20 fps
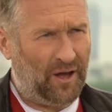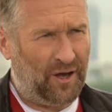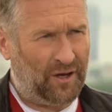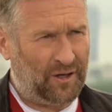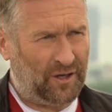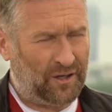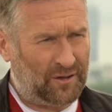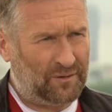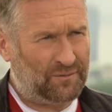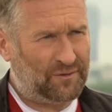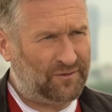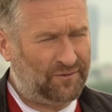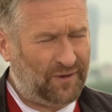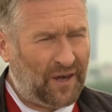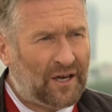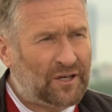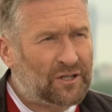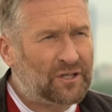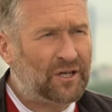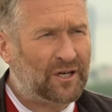E, jednym z
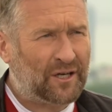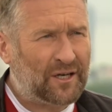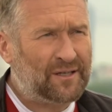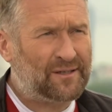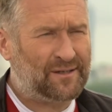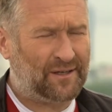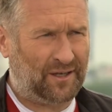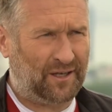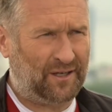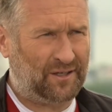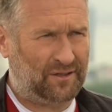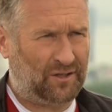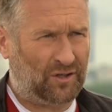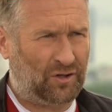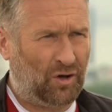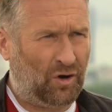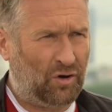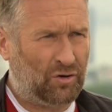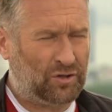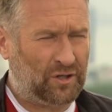większych ryzyk
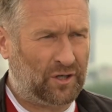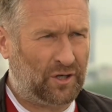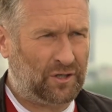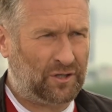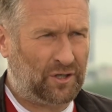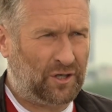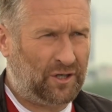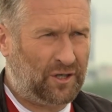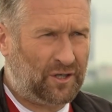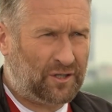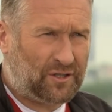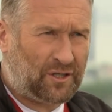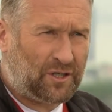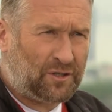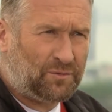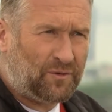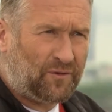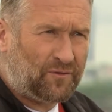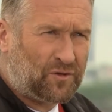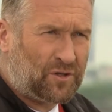jest to, że jeżeli
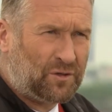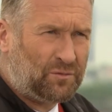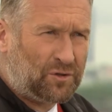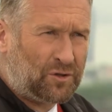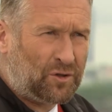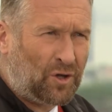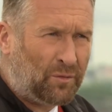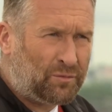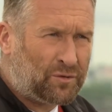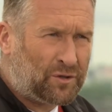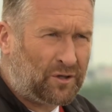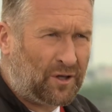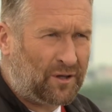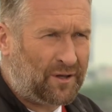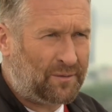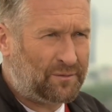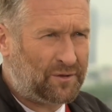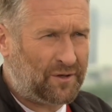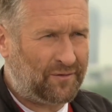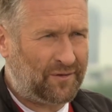jesteśmy w czymś dobrzy, to
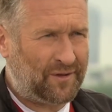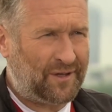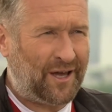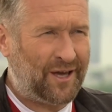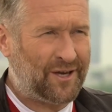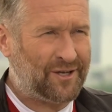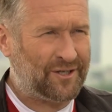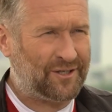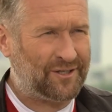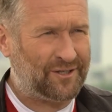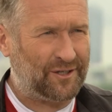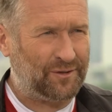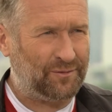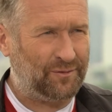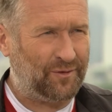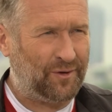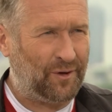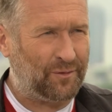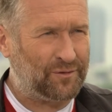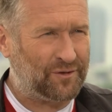nam się wydaje, że
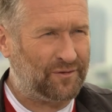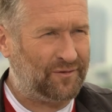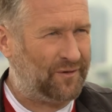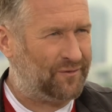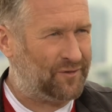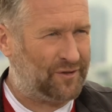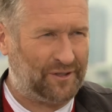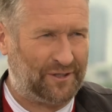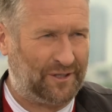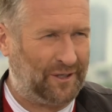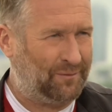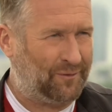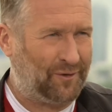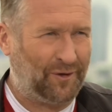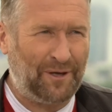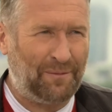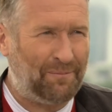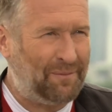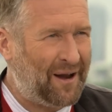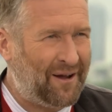jesteśmy dobrzy we wszystkim.
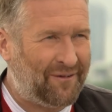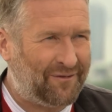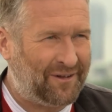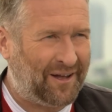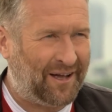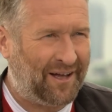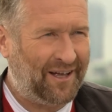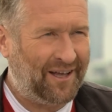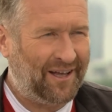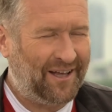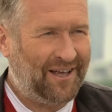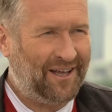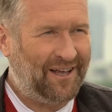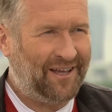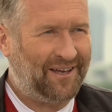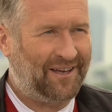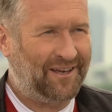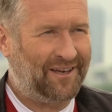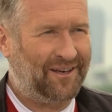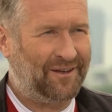To nieprawda.
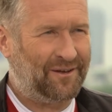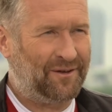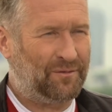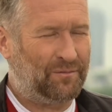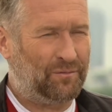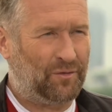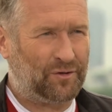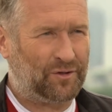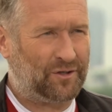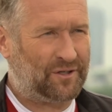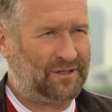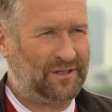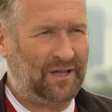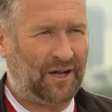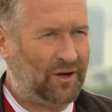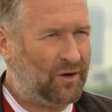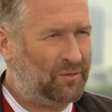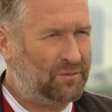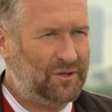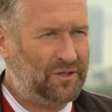E, możesz
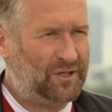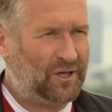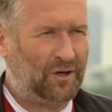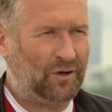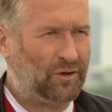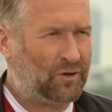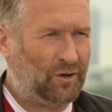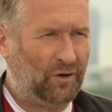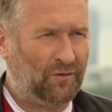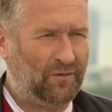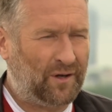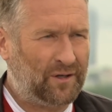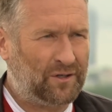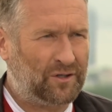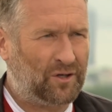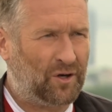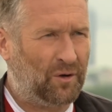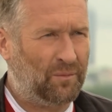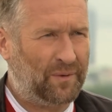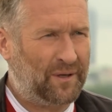znakomicie
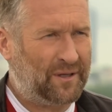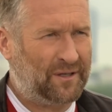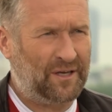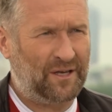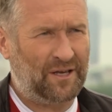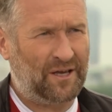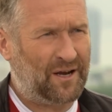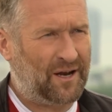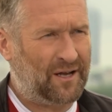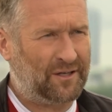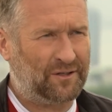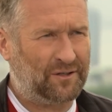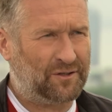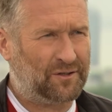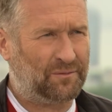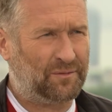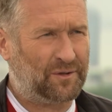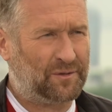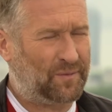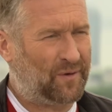gotować i kompletnie nie
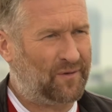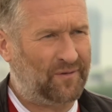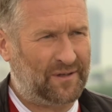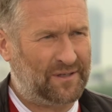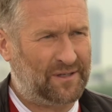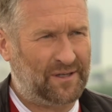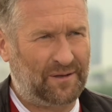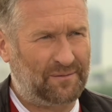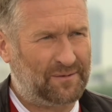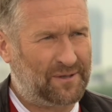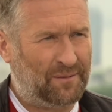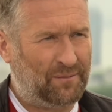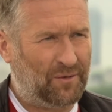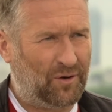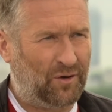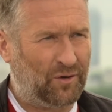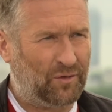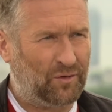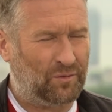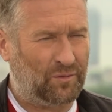radzić sobie z prowadzeniem
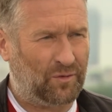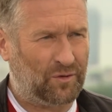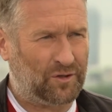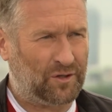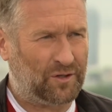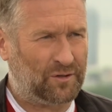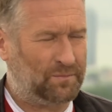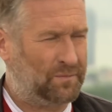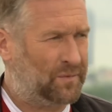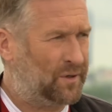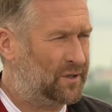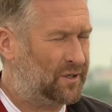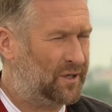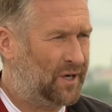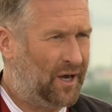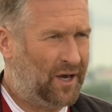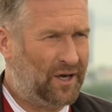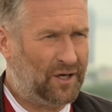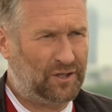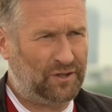samochodu. Możesz być
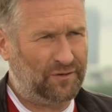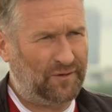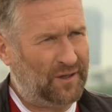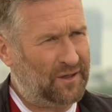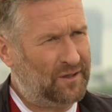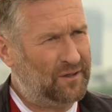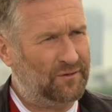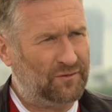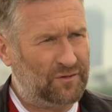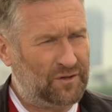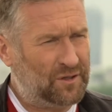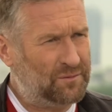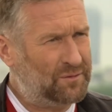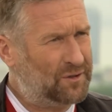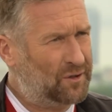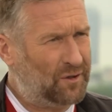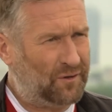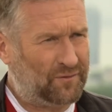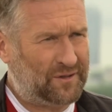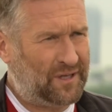świetny w
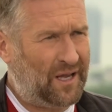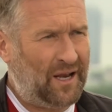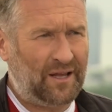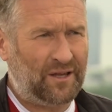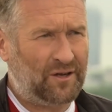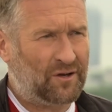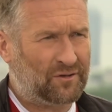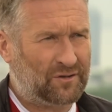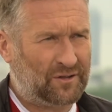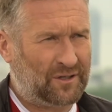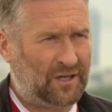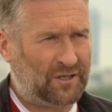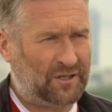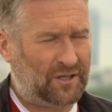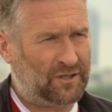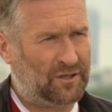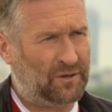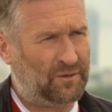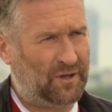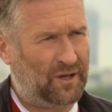czymś i to wcale nie
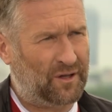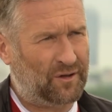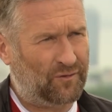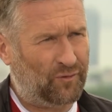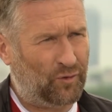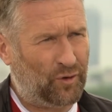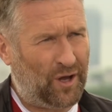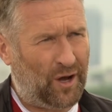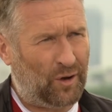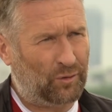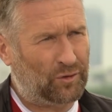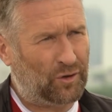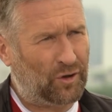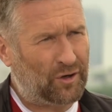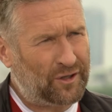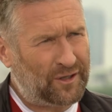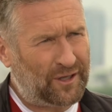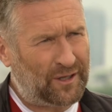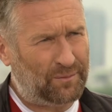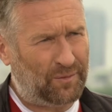oznacza, że ten twój
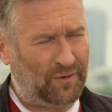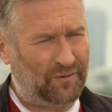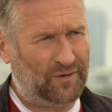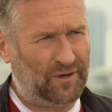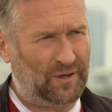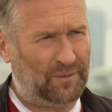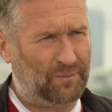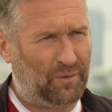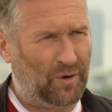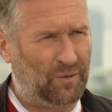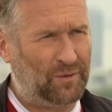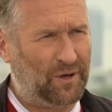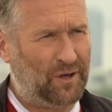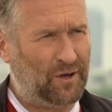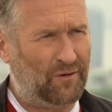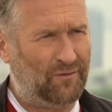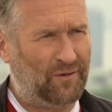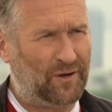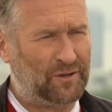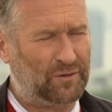autorytet powinien
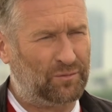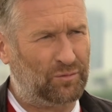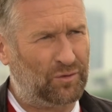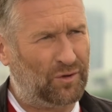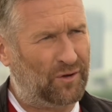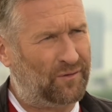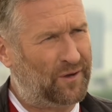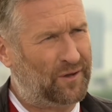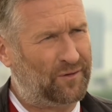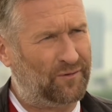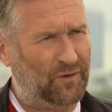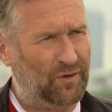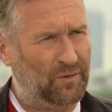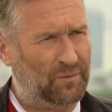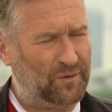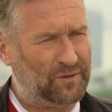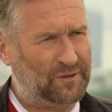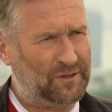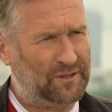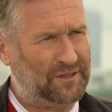promieniować i budować
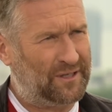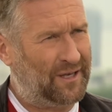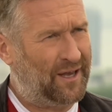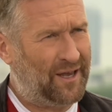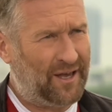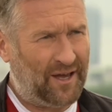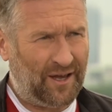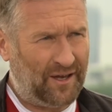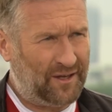twoją pozycję.